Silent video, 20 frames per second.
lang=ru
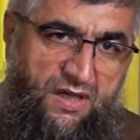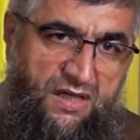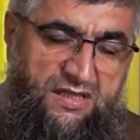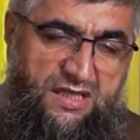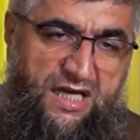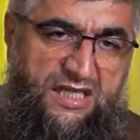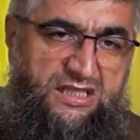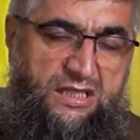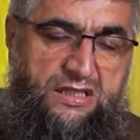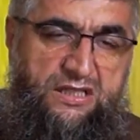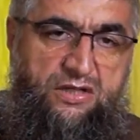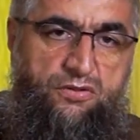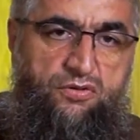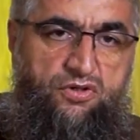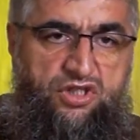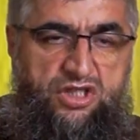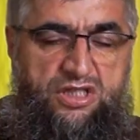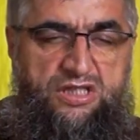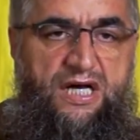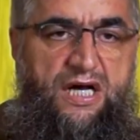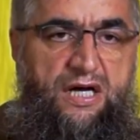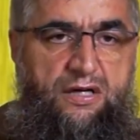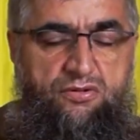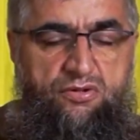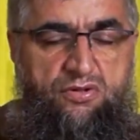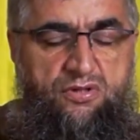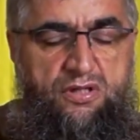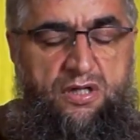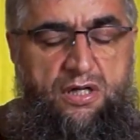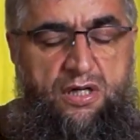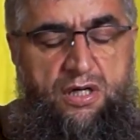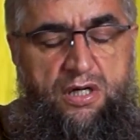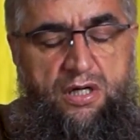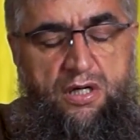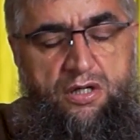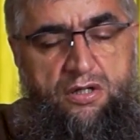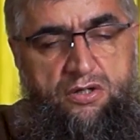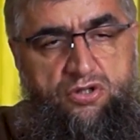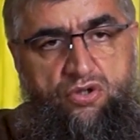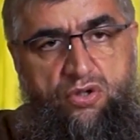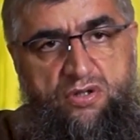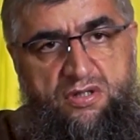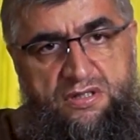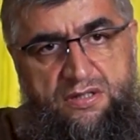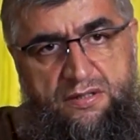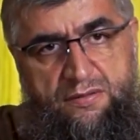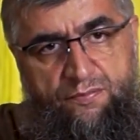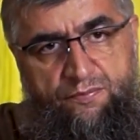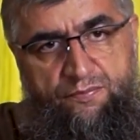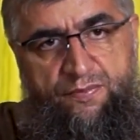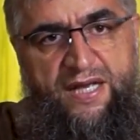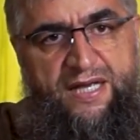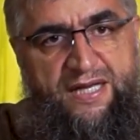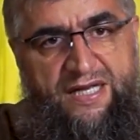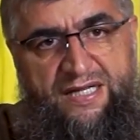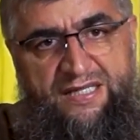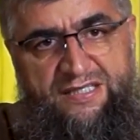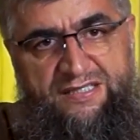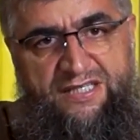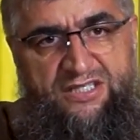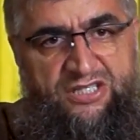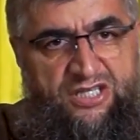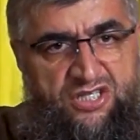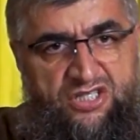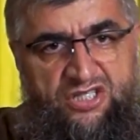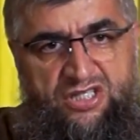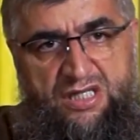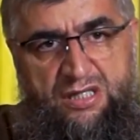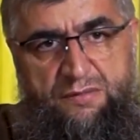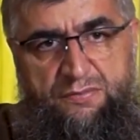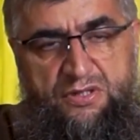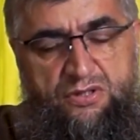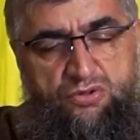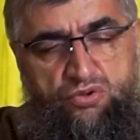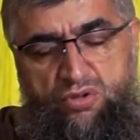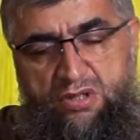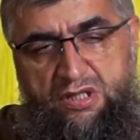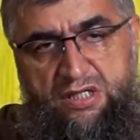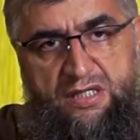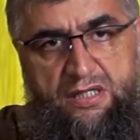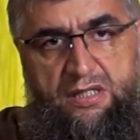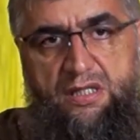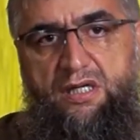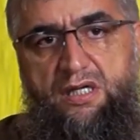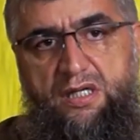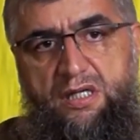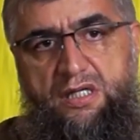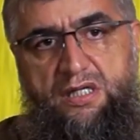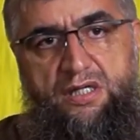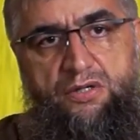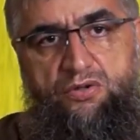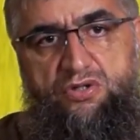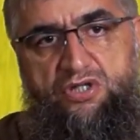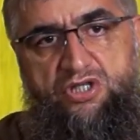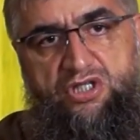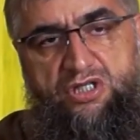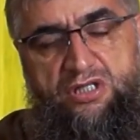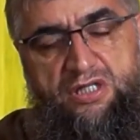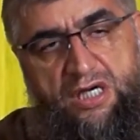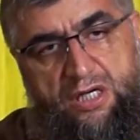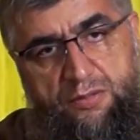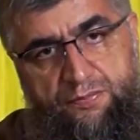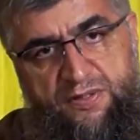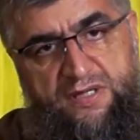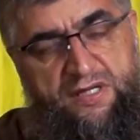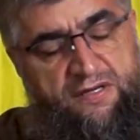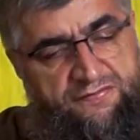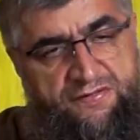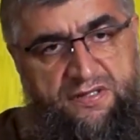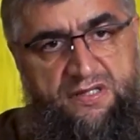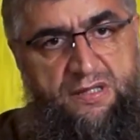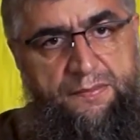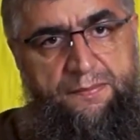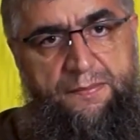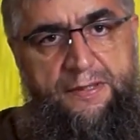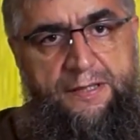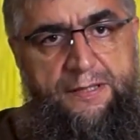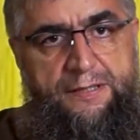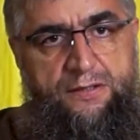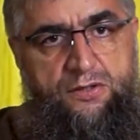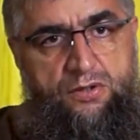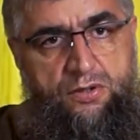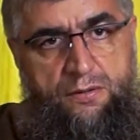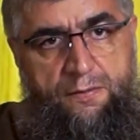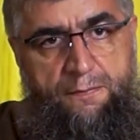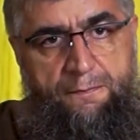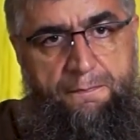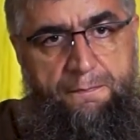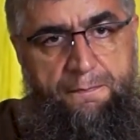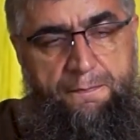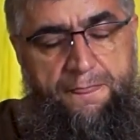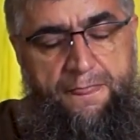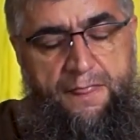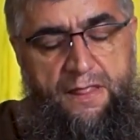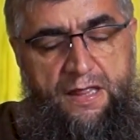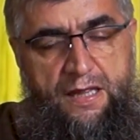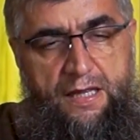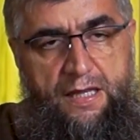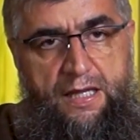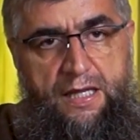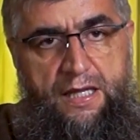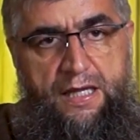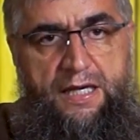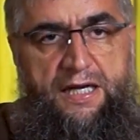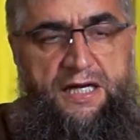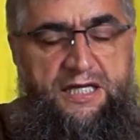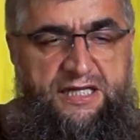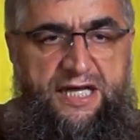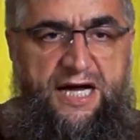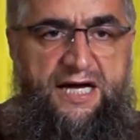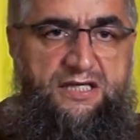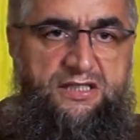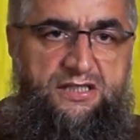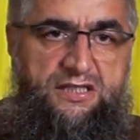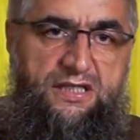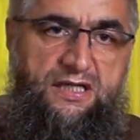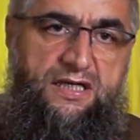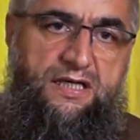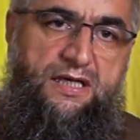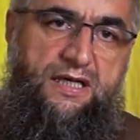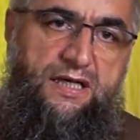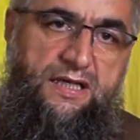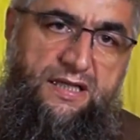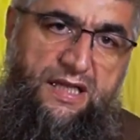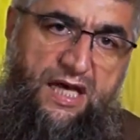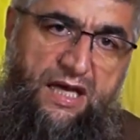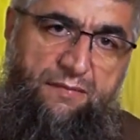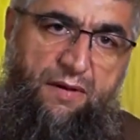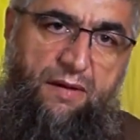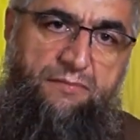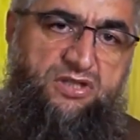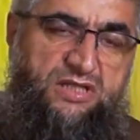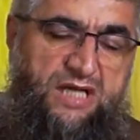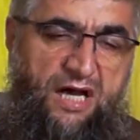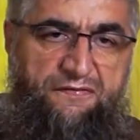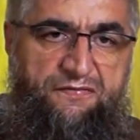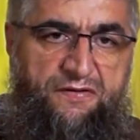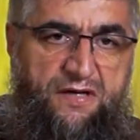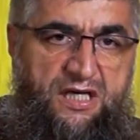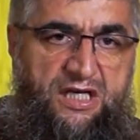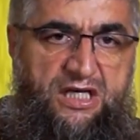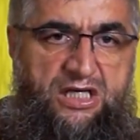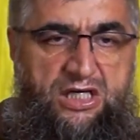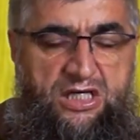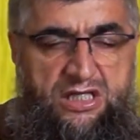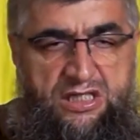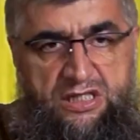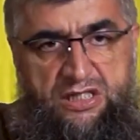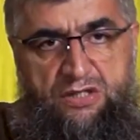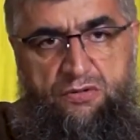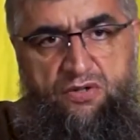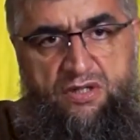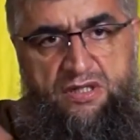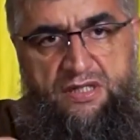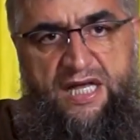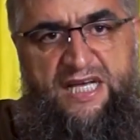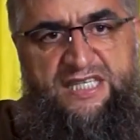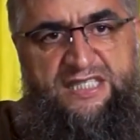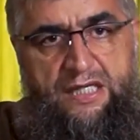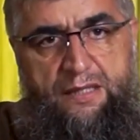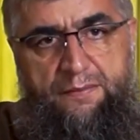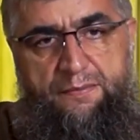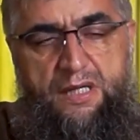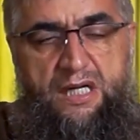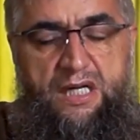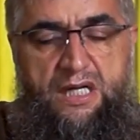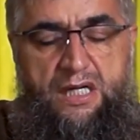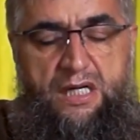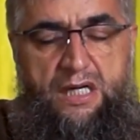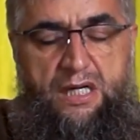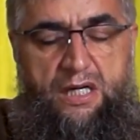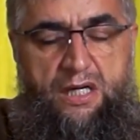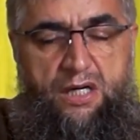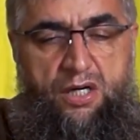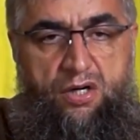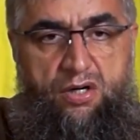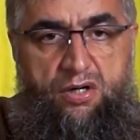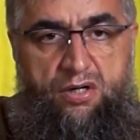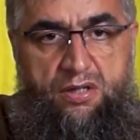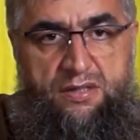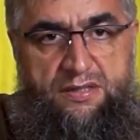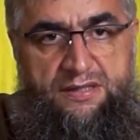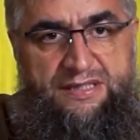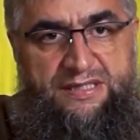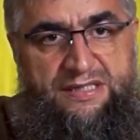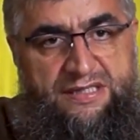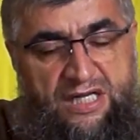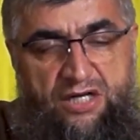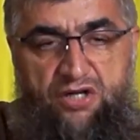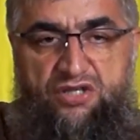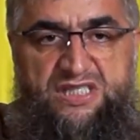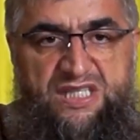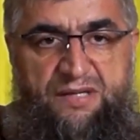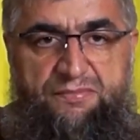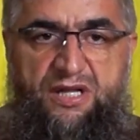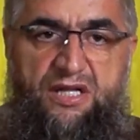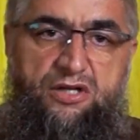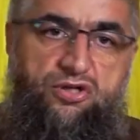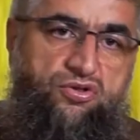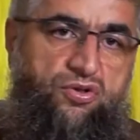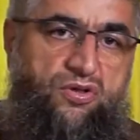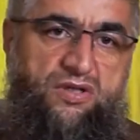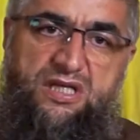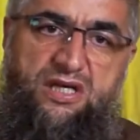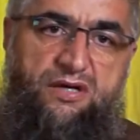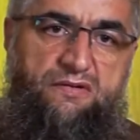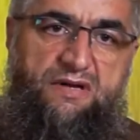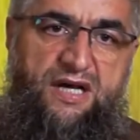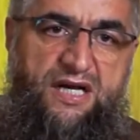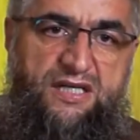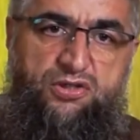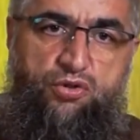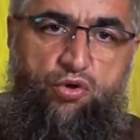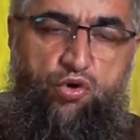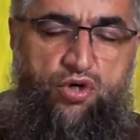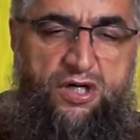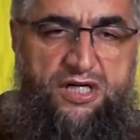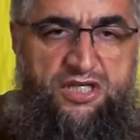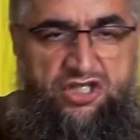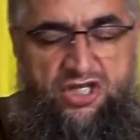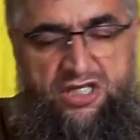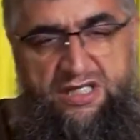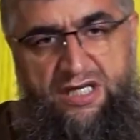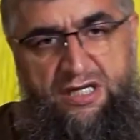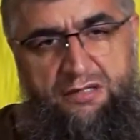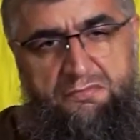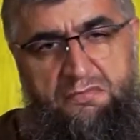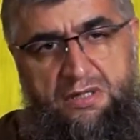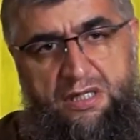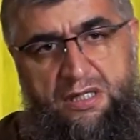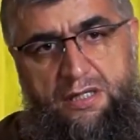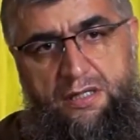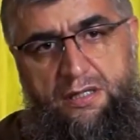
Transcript: даже его считает он что он бегал за женщинами, чуть ли его не считают педофилом. И также на имам Шафи его насаб дает сомнение, что он не является курайшитом.